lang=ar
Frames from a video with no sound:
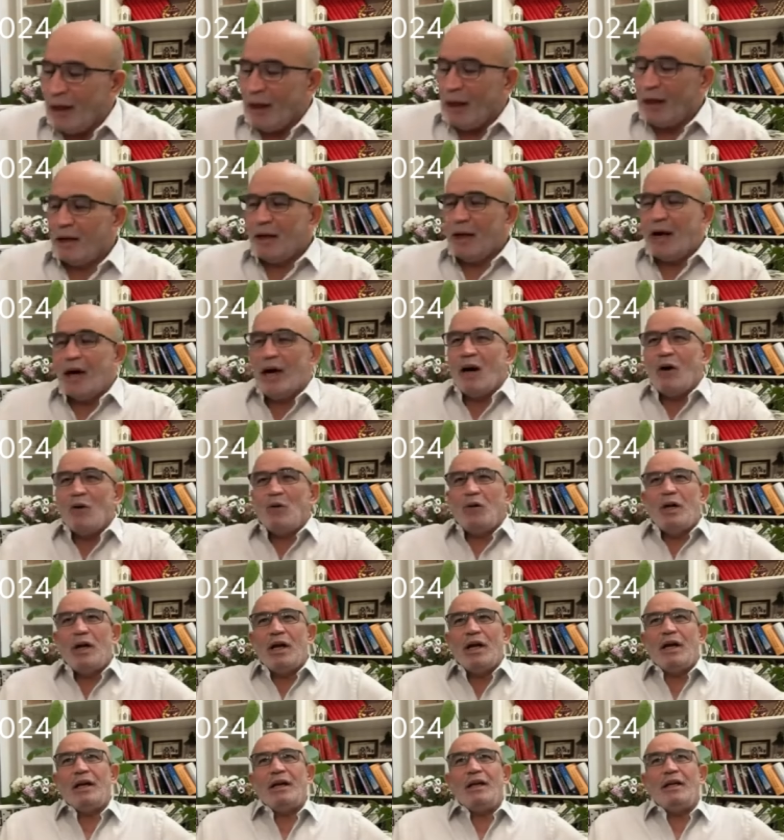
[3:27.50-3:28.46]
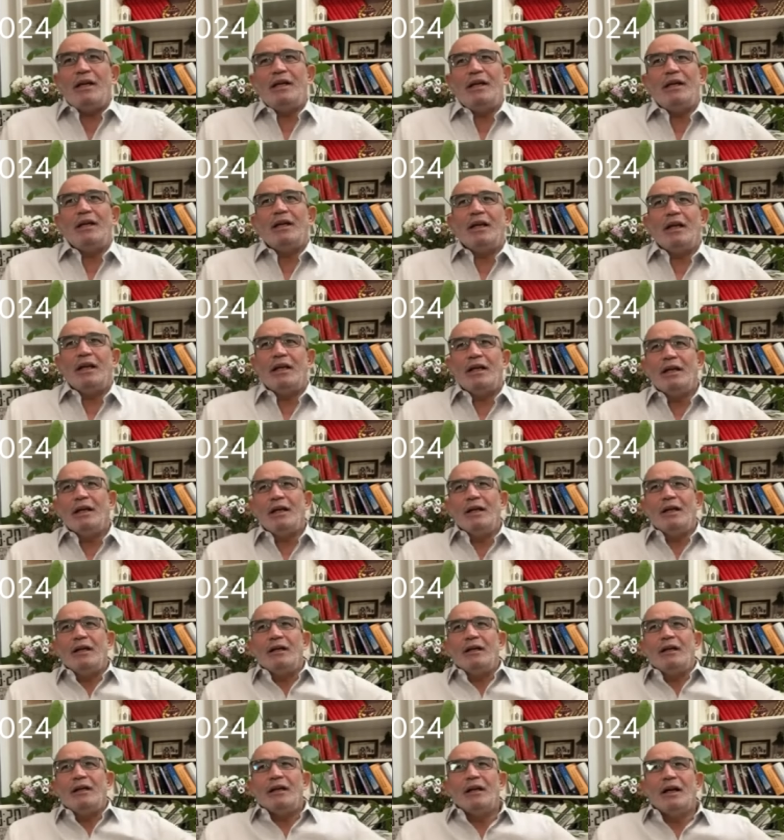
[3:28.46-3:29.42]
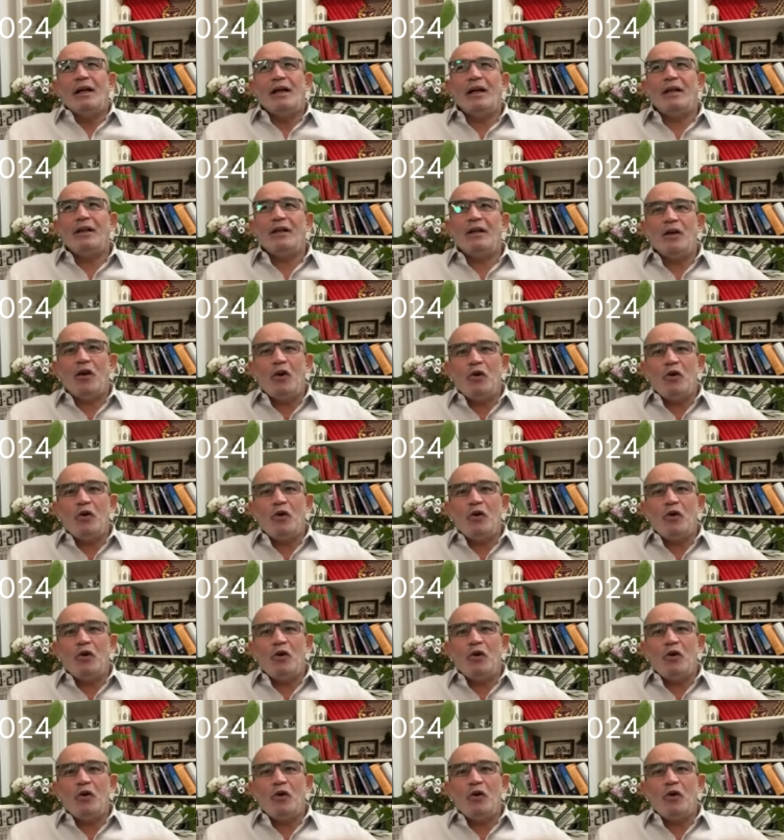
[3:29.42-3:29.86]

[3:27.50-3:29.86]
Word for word: أن هؤلاء الذين